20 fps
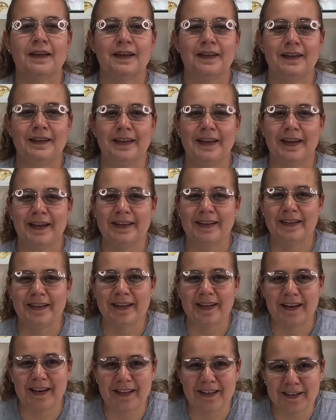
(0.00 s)
E aí,
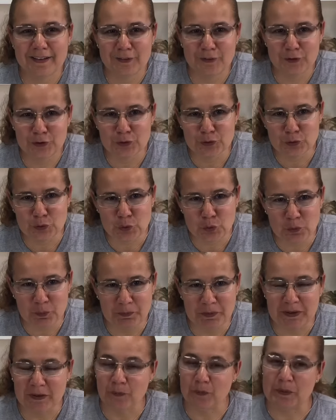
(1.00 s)
galera do
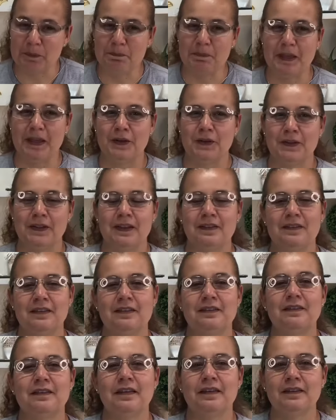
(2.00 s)
YouTube, o Império das
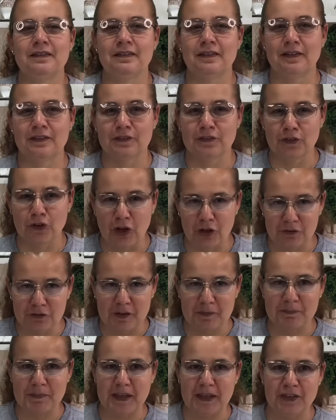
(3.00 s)
Essências
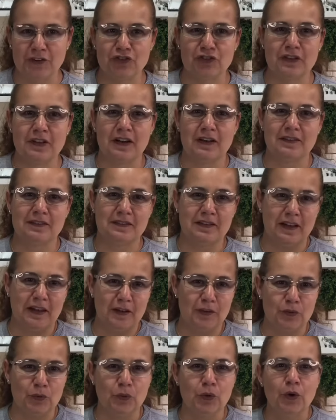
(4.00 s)
novamente
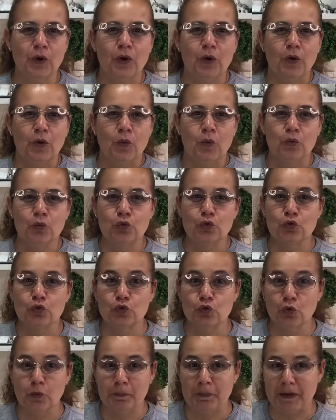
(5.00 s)
trazendo um
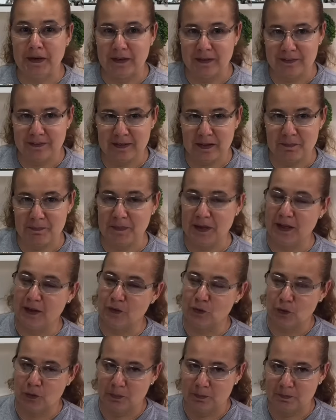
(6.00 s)
super
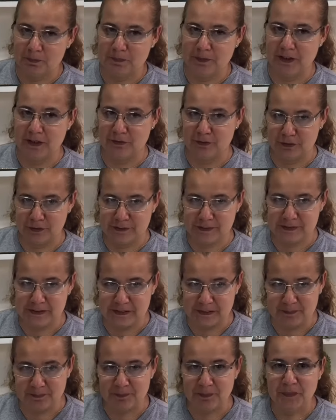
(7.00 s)
lançamento para
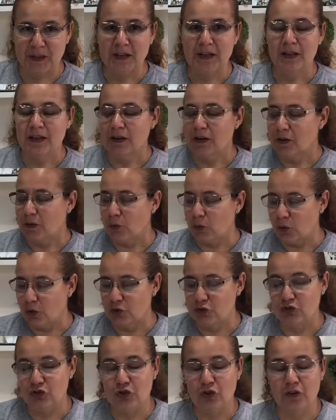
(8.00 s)
você.
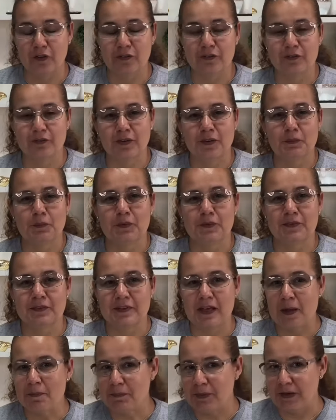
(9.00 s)
Hoje nós vamos
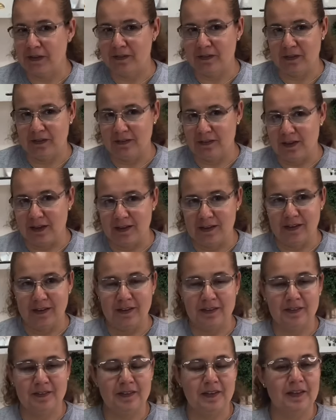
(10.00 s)
apresentar a
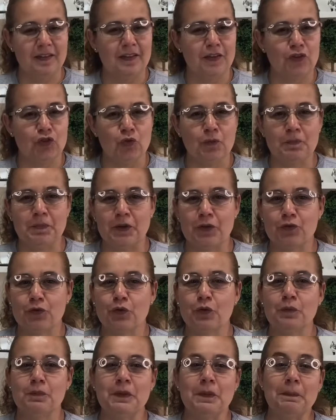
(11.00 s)
receita de um
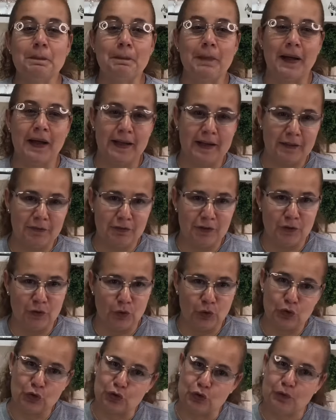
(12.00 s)
perfume
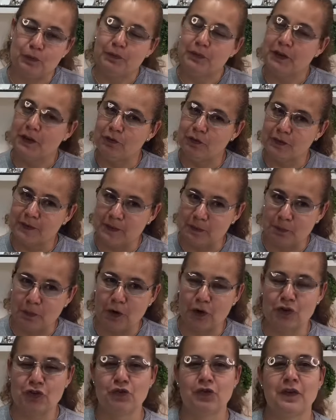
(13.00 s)
maravilhoso e você
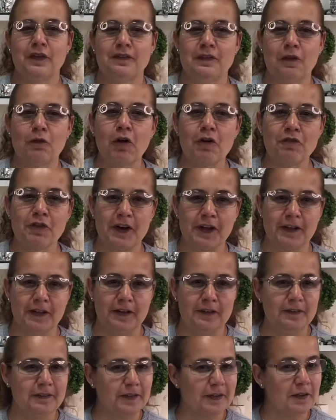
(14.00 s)
pode fazer com a
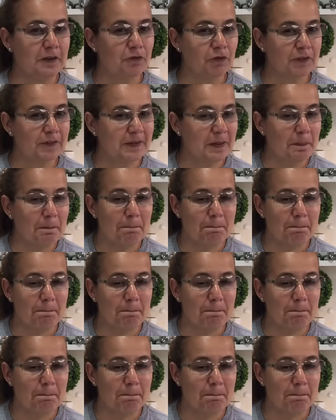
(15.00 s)
fragrância que você